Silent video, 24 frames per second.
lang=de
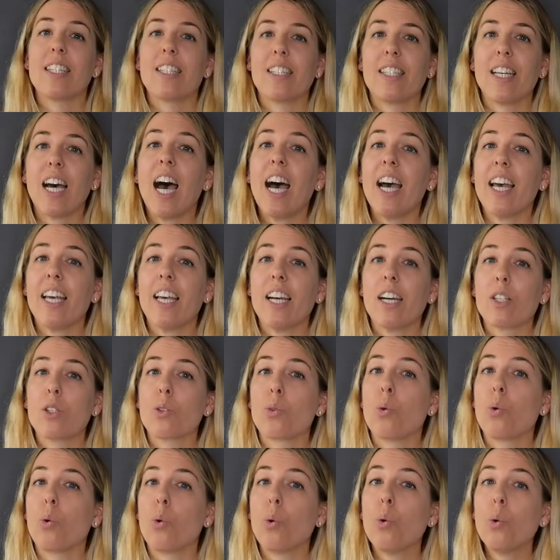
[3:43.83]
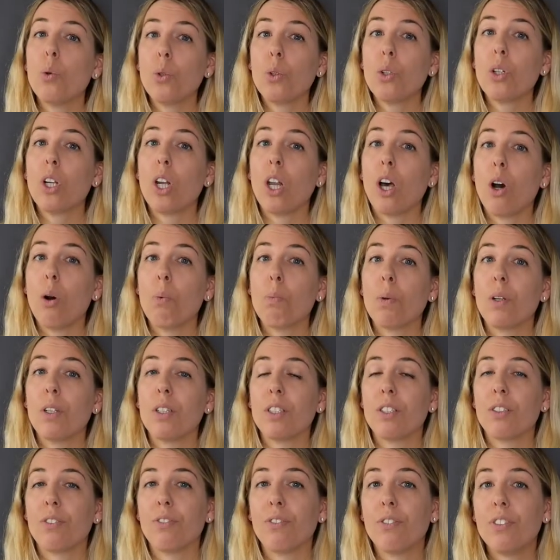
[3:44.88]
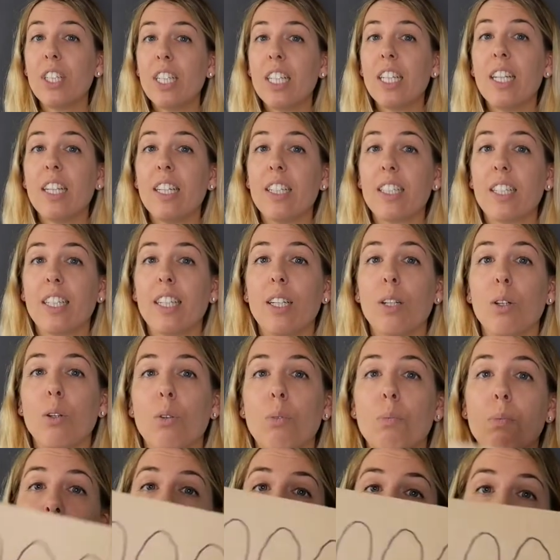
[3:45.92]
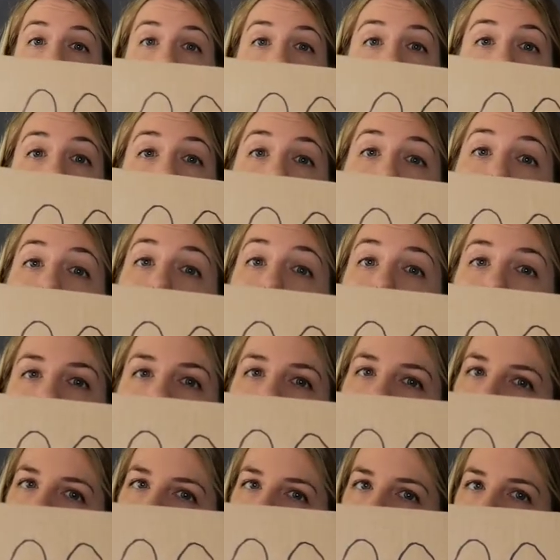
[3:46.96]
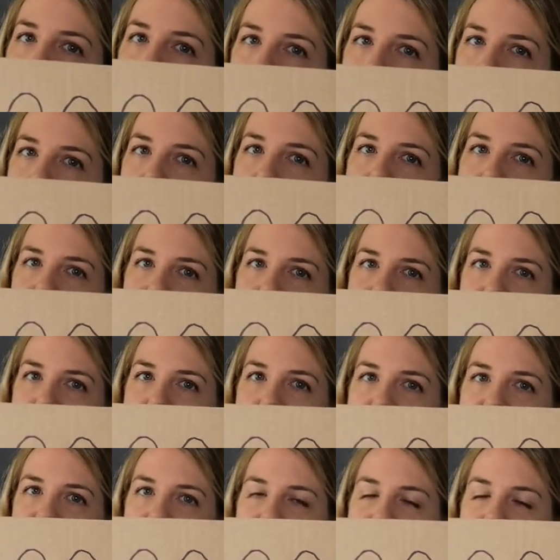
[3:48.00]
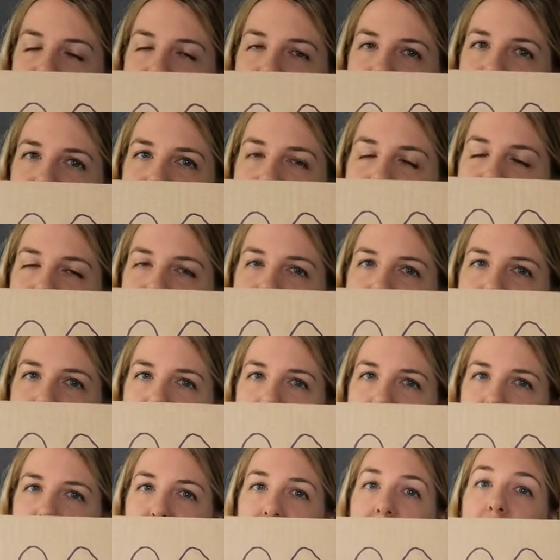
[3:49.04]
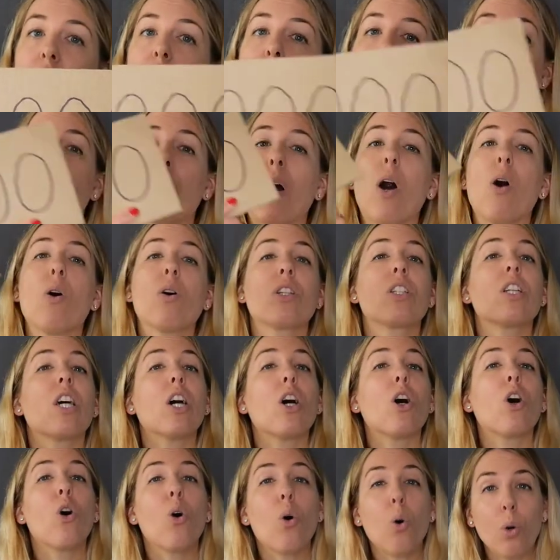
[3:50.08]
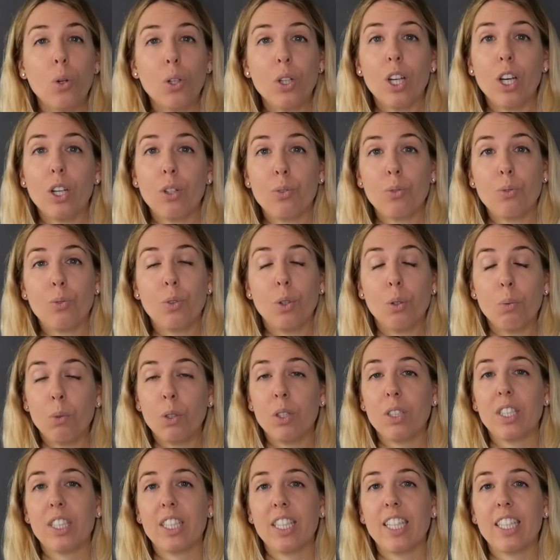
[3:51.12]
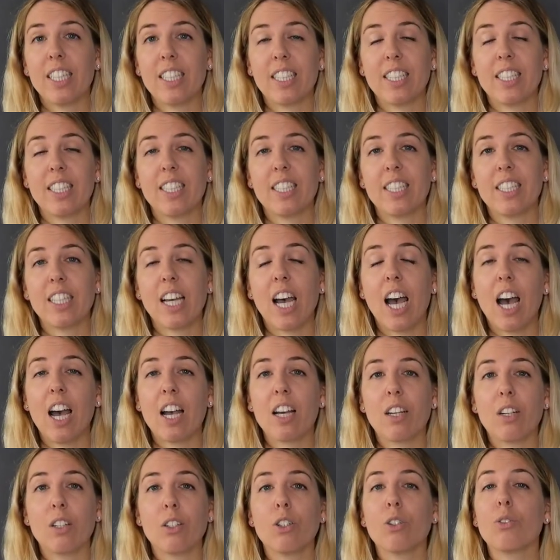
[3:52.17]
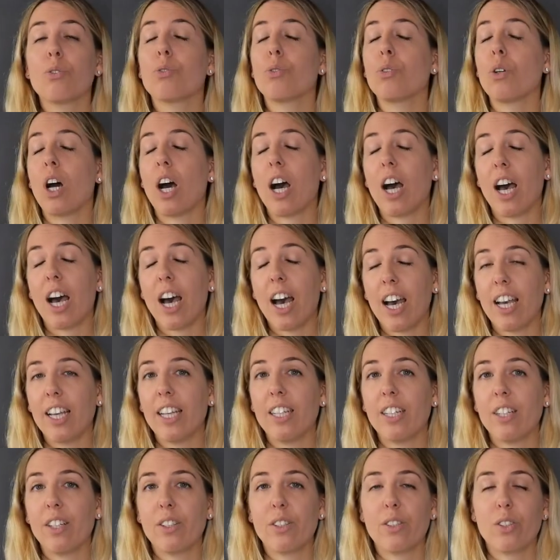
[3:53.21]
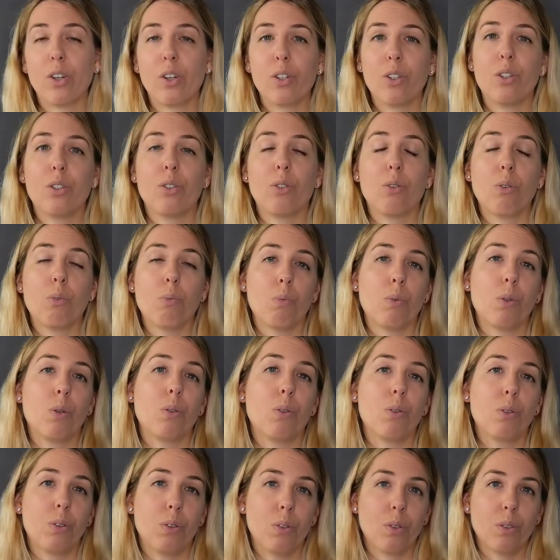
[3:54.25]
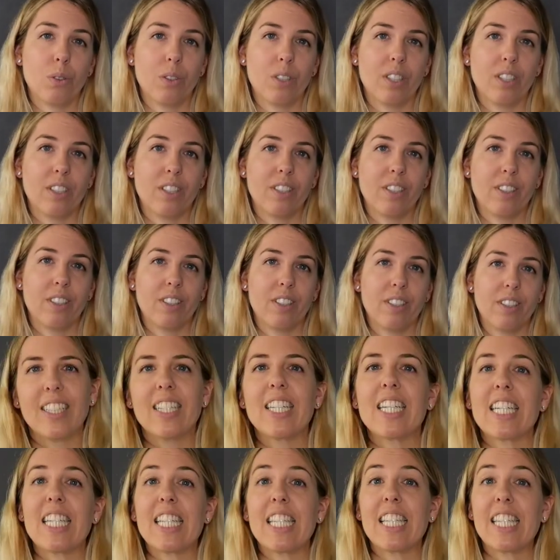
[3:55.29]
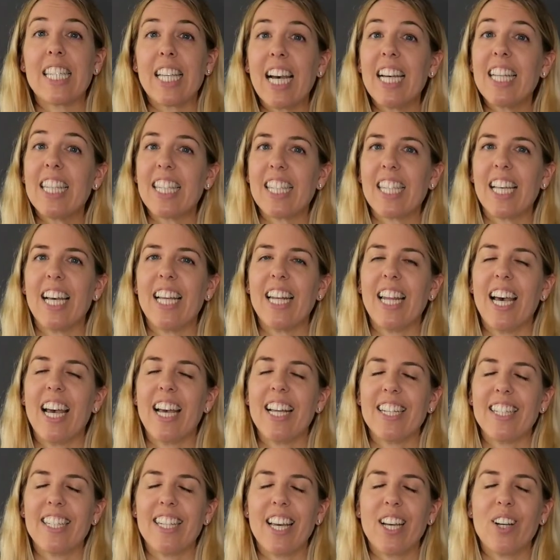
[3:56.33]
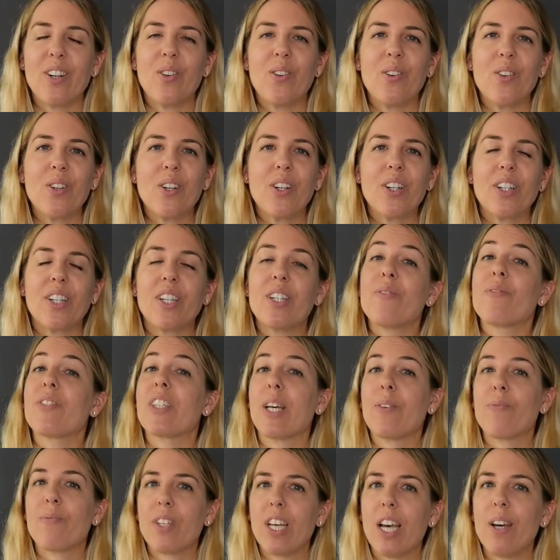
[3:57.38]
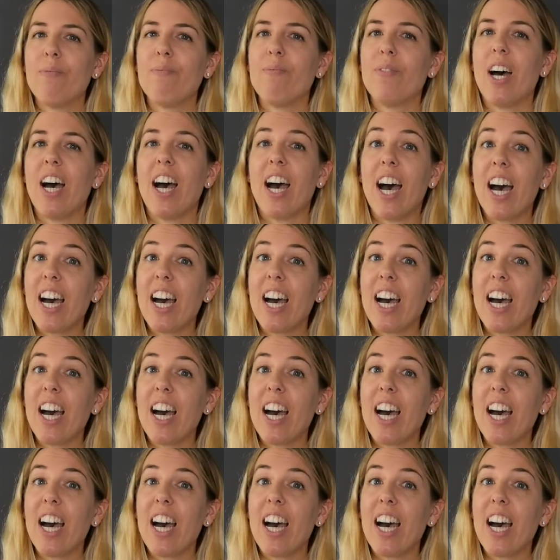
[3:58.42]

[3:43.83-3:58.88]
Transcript: Da er so unglaublich viele Kilometer von der Sonne entfernt ist, braucht er 165 Tage für eine Sonnenumrundung. Seit seiner Entdeckung im September